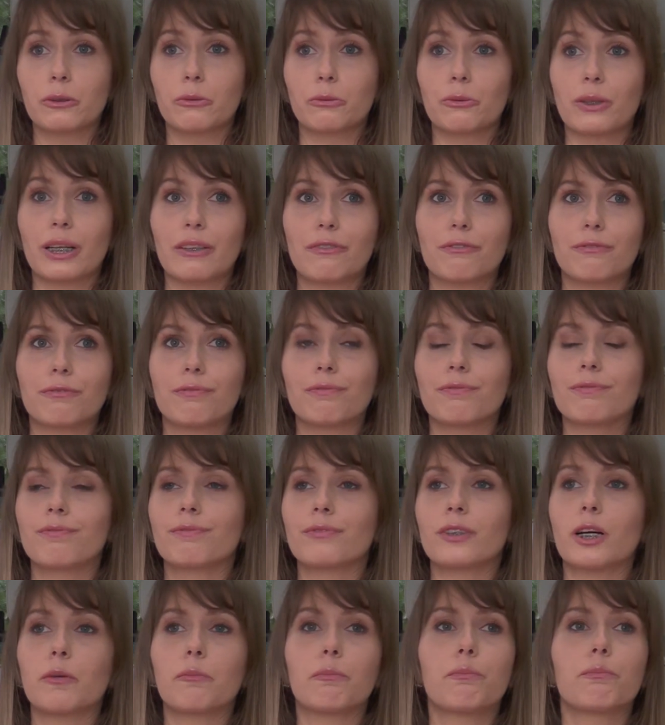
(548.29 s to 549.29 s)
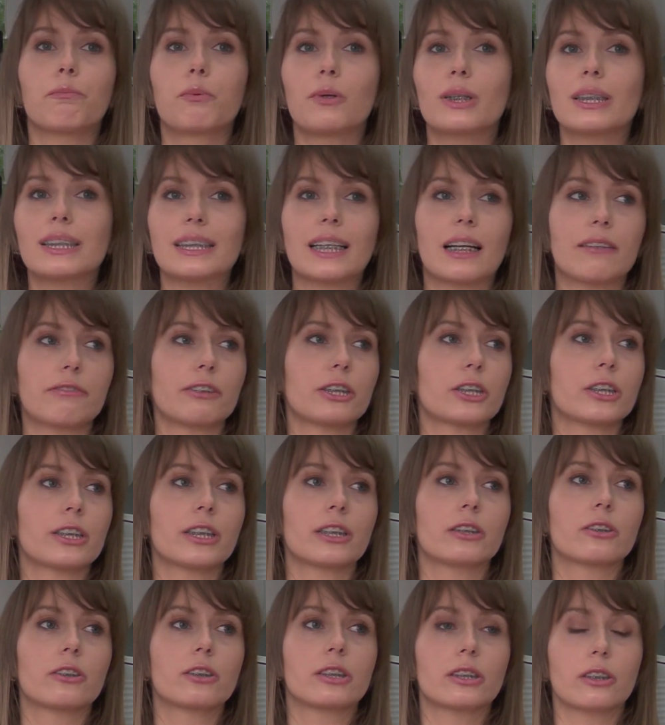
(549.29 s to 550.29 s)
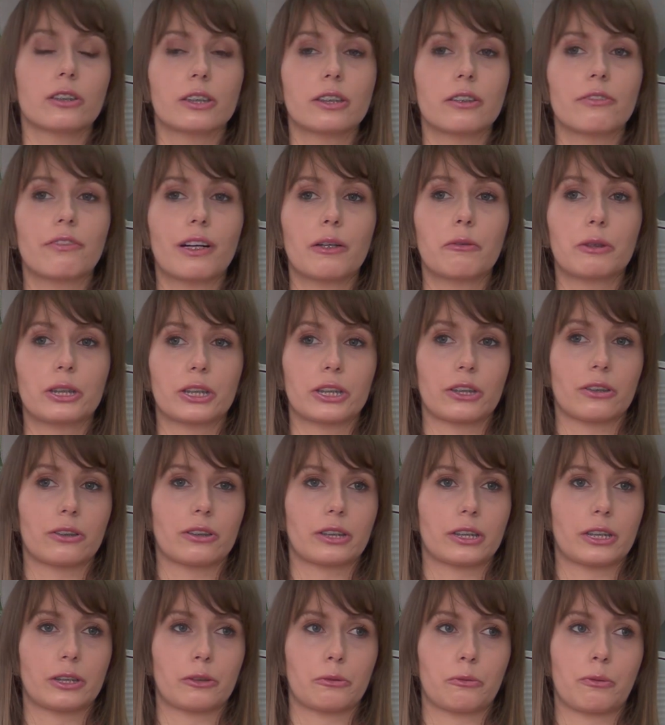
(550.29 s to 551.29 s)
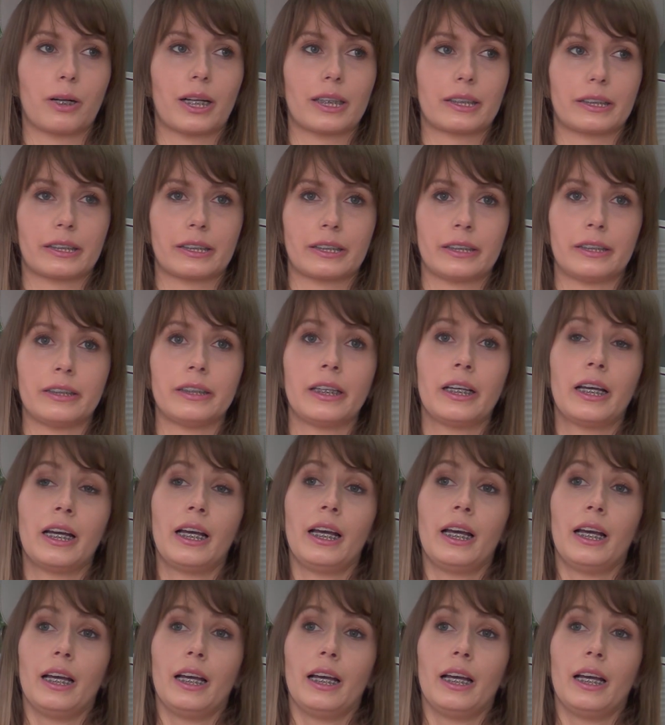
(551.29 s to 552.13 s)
które no, błyskawicznie dostosowały się do sytuacji